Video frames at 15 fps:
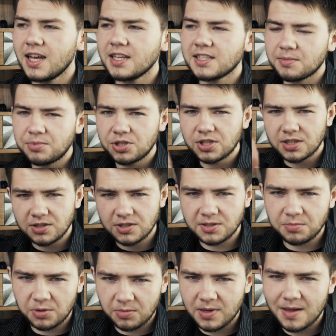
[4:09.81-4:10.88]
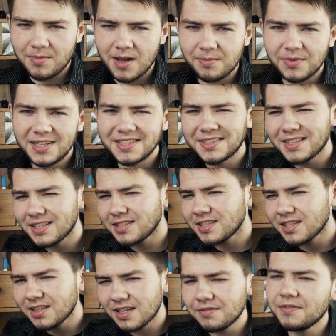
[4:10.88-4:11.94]
Zapiszcie, co jest problemem i
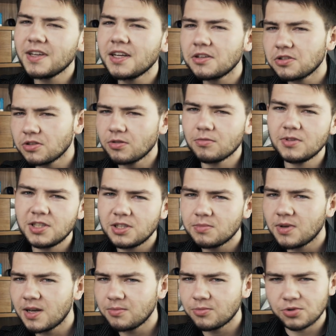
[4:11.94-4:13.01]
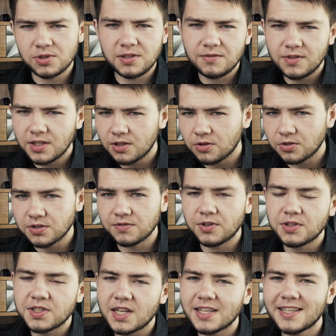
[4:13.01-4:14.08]
znajdźcie największą liczbę możliwych
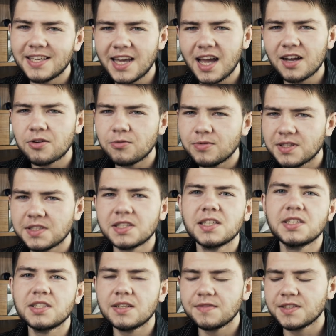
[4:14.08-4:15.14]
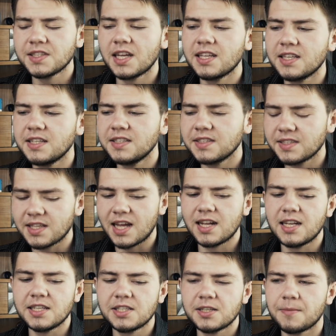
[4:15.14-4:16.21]
rozwiązań, jaką jesteście w stanie
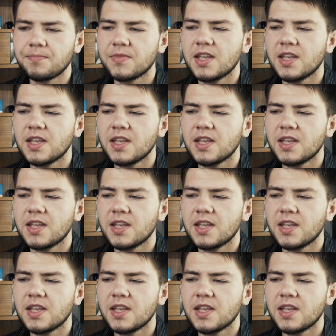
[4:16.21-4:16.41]
znaleźć.